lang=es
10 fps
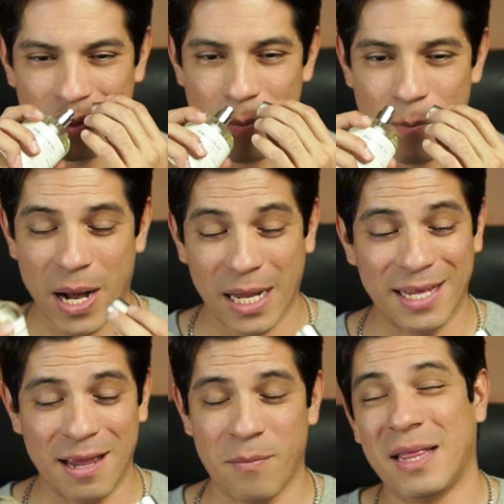
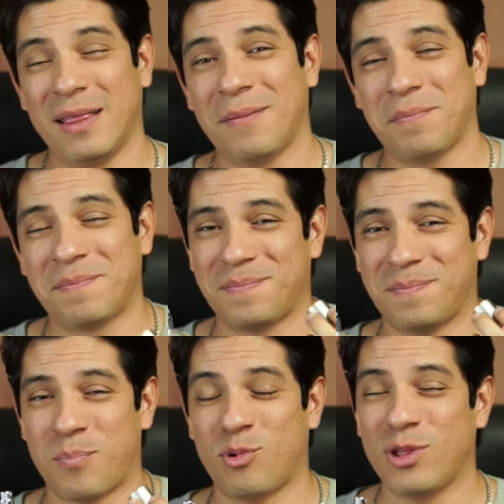prácticamente
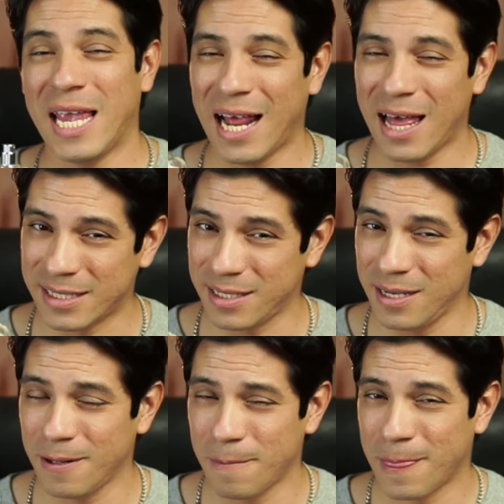pudiera
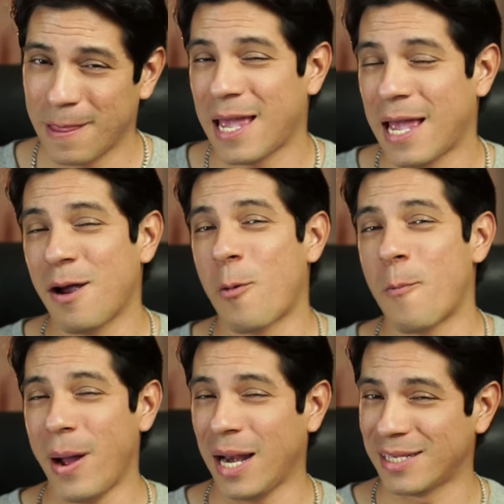decir que en
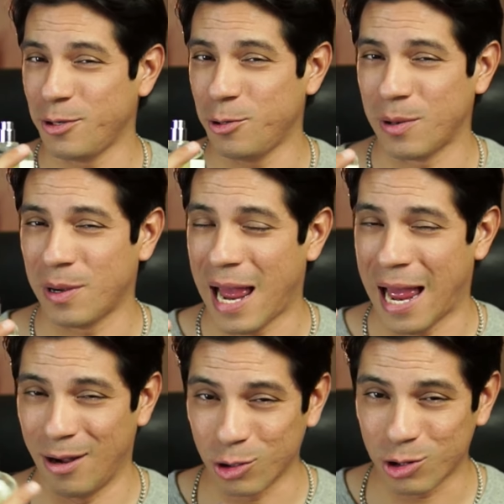comparación
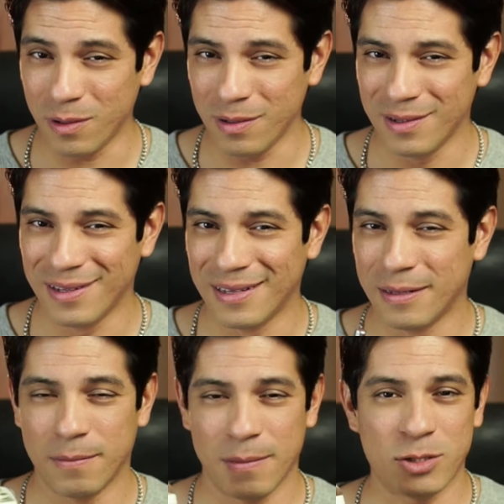al otro,
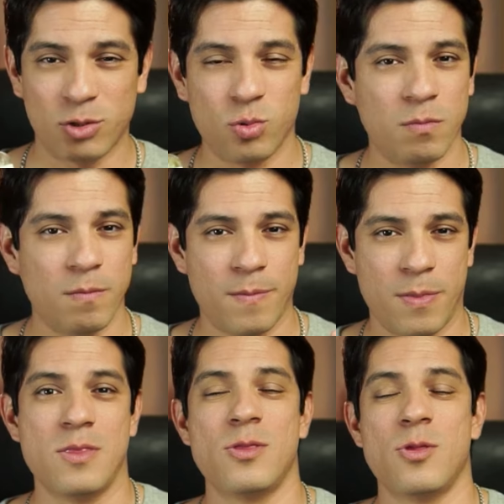es un
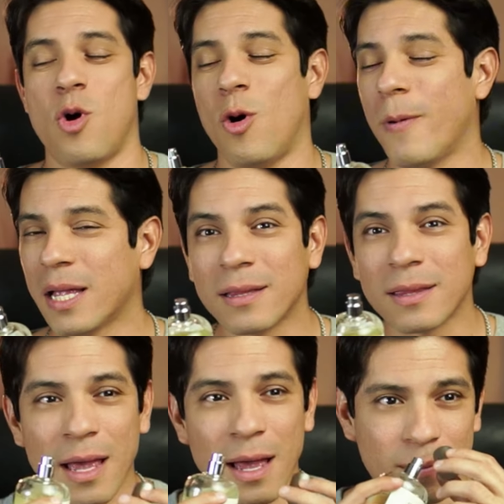
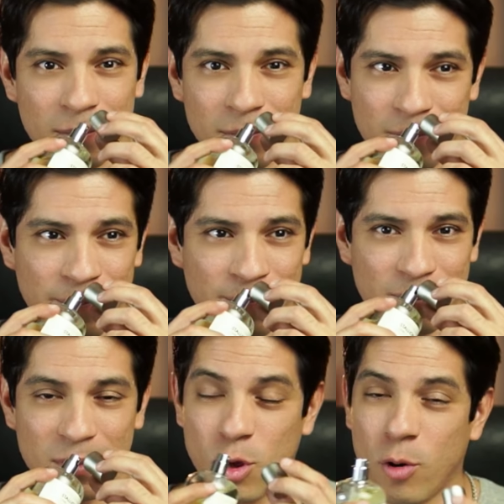90,
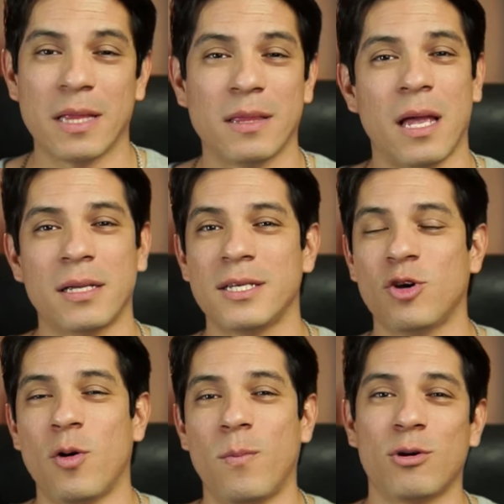
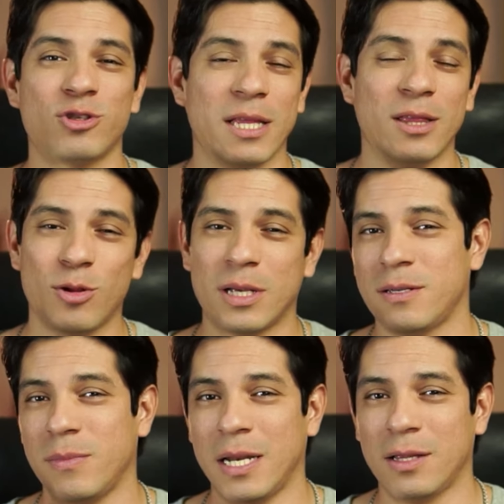95% de
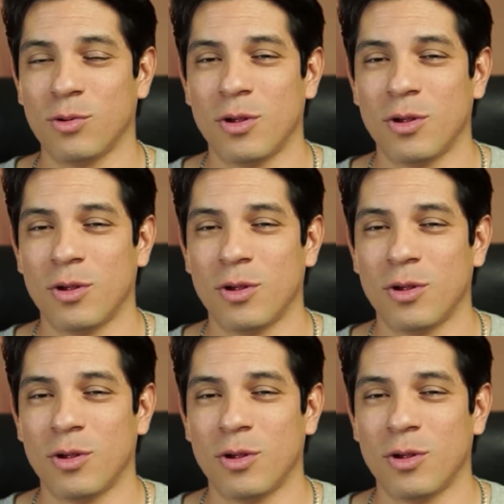similitud. O